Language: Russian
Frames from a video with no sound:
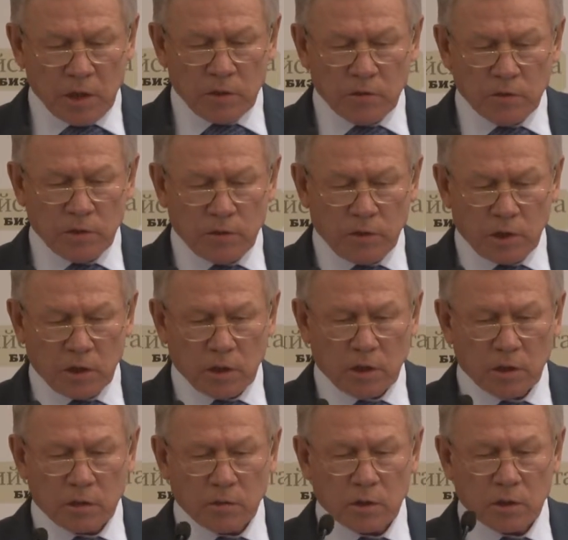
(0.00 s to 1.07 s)
Вы
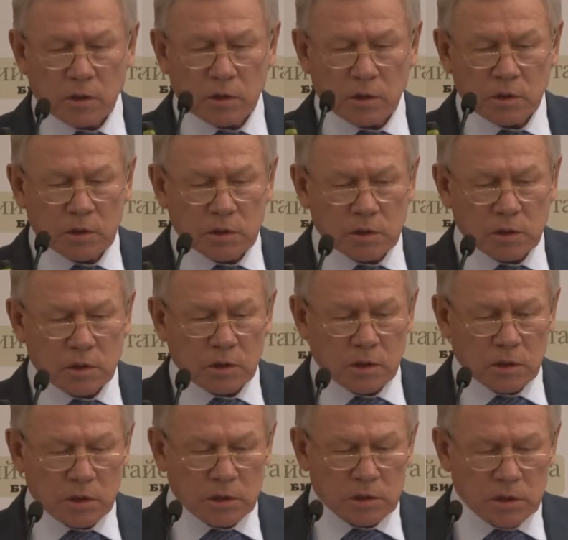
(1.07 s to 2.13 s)
видите вот из
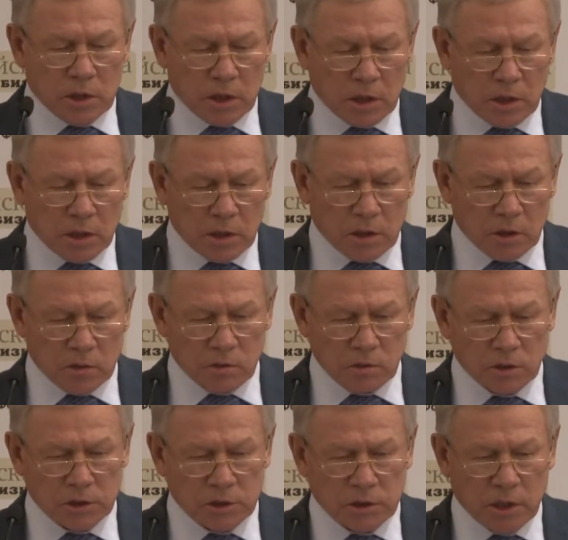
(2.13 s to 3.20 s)
э, слайда,
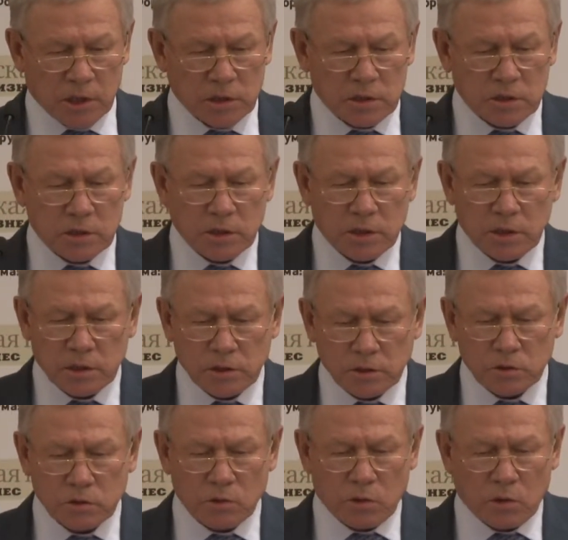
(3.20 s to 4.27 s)
который сейчас есть,
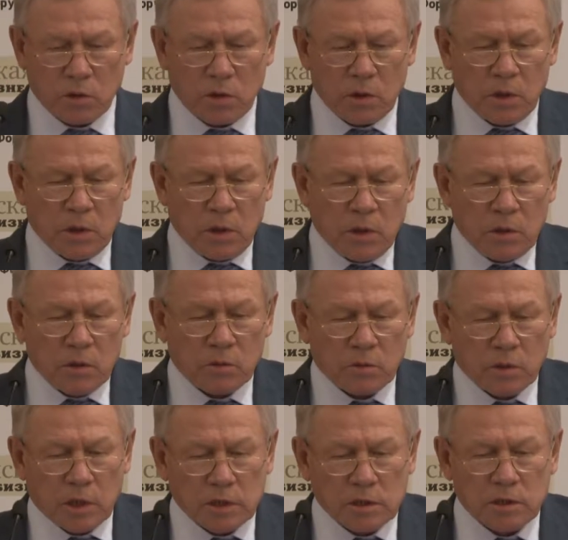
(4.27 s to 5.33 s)
что у
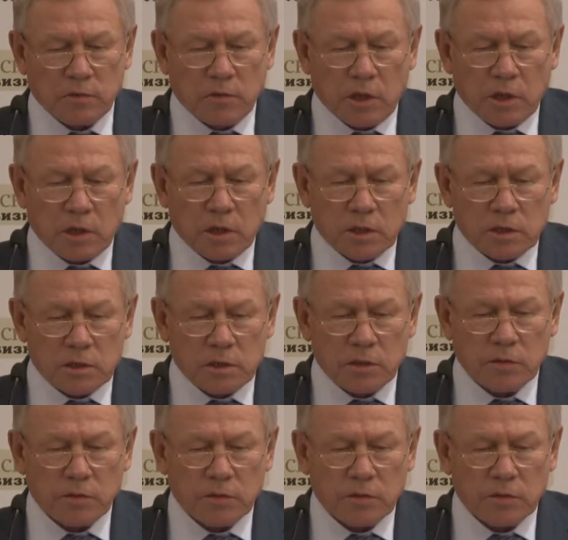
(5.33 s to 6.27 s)
нас творилось